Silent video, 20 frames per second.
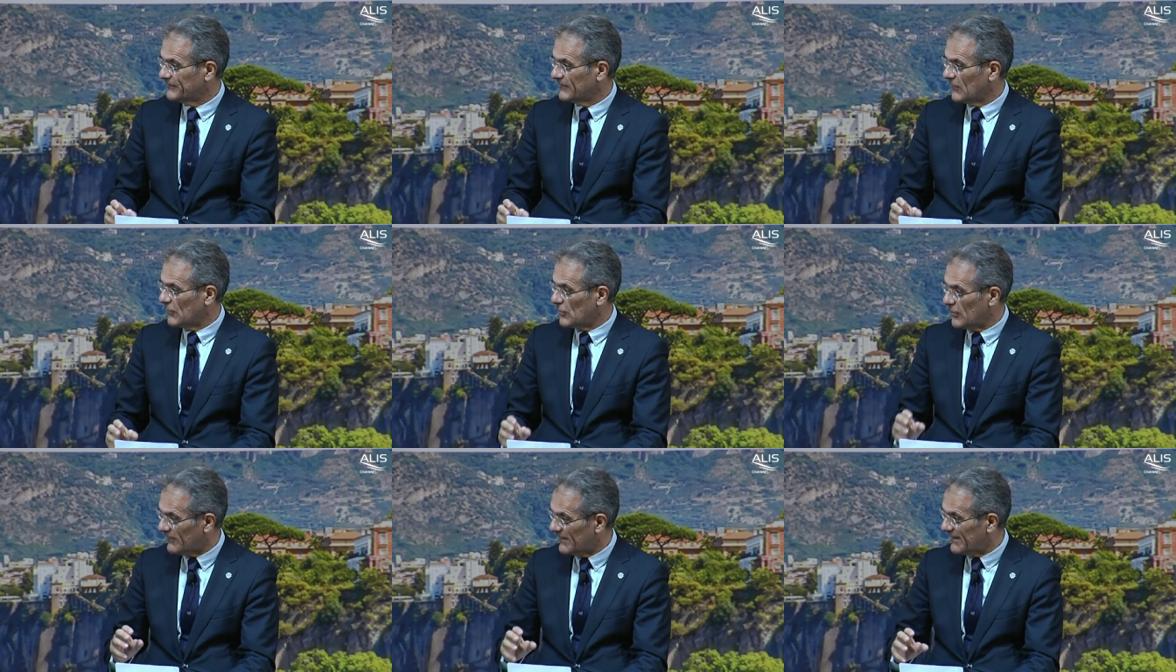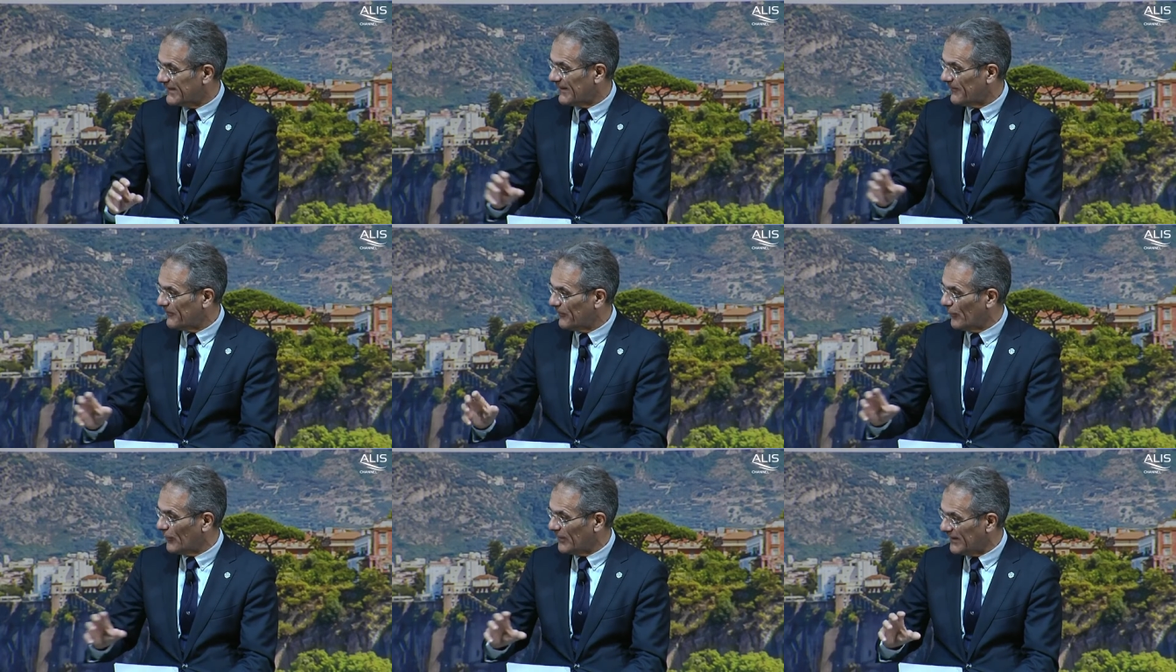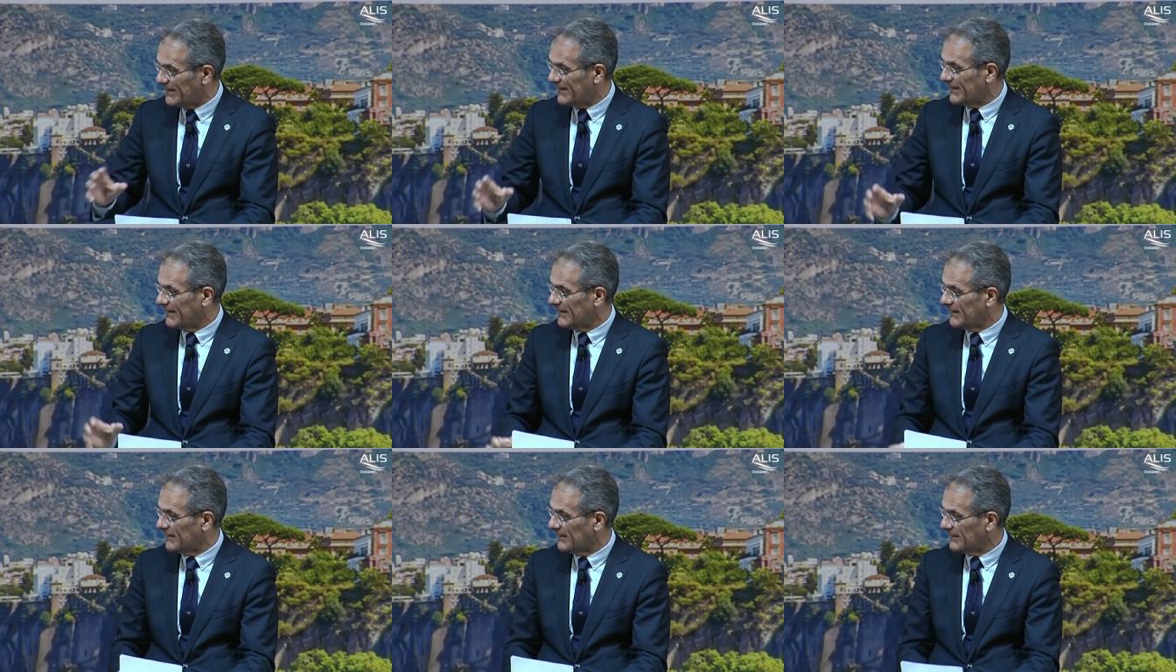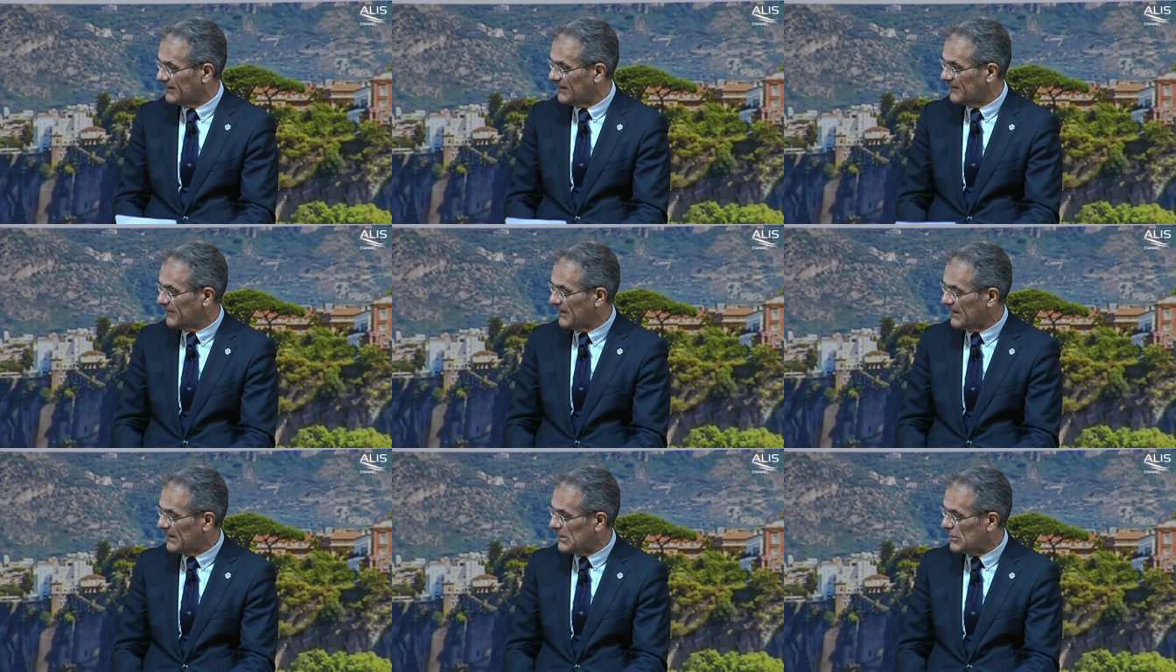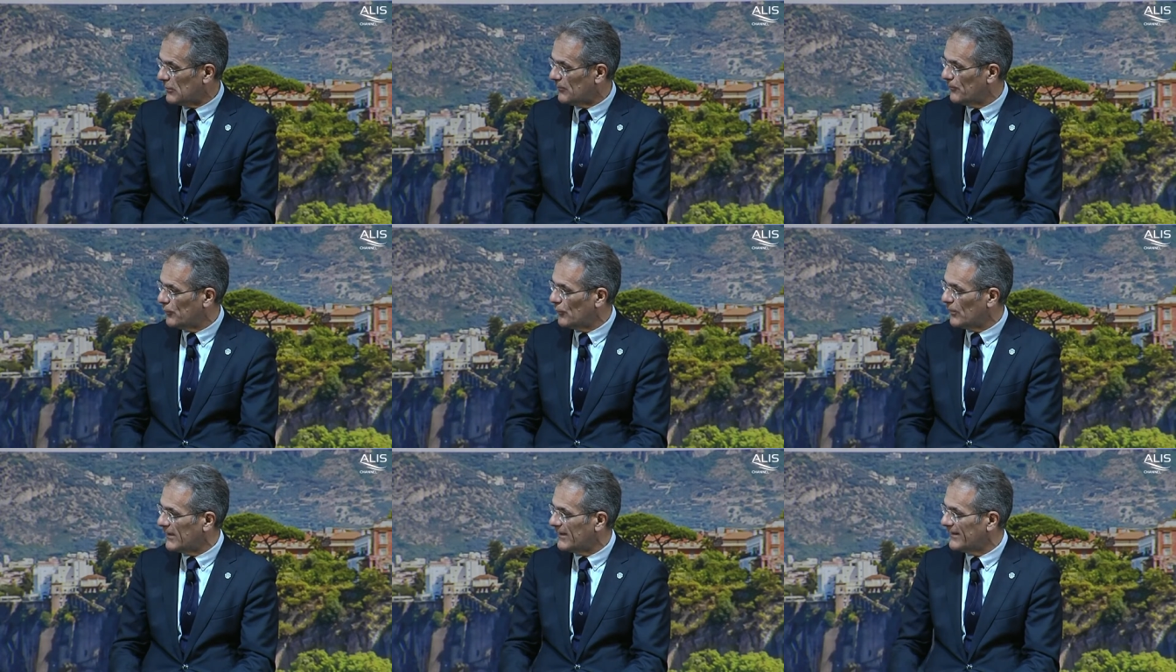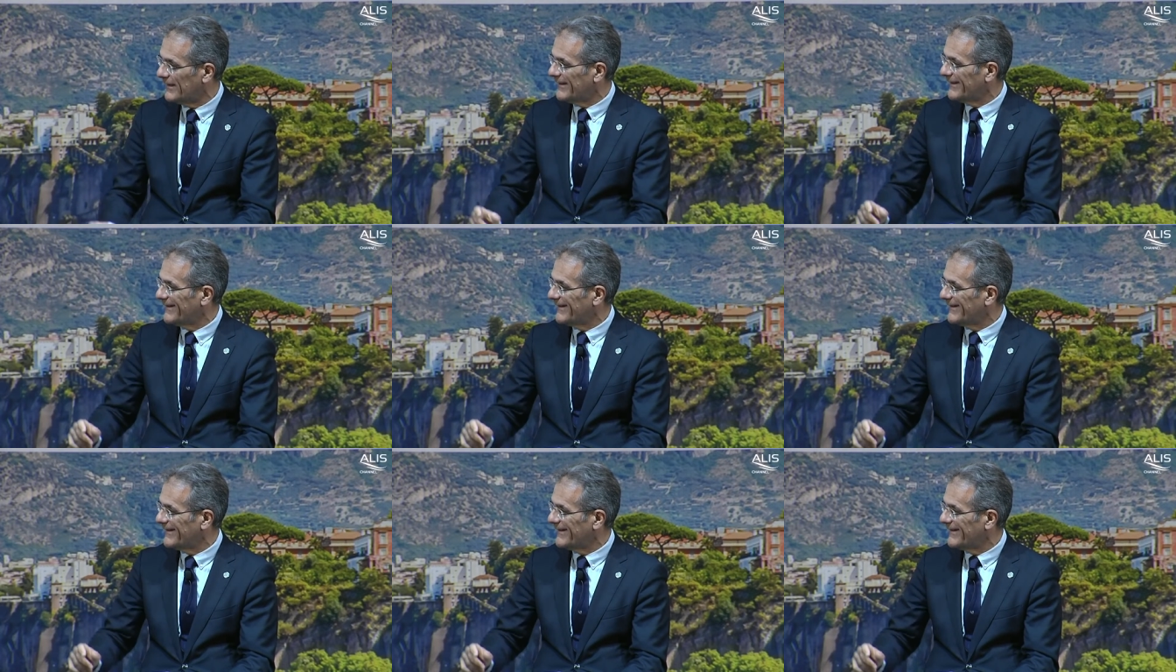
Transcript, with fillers: civiltà politica del Paese oppure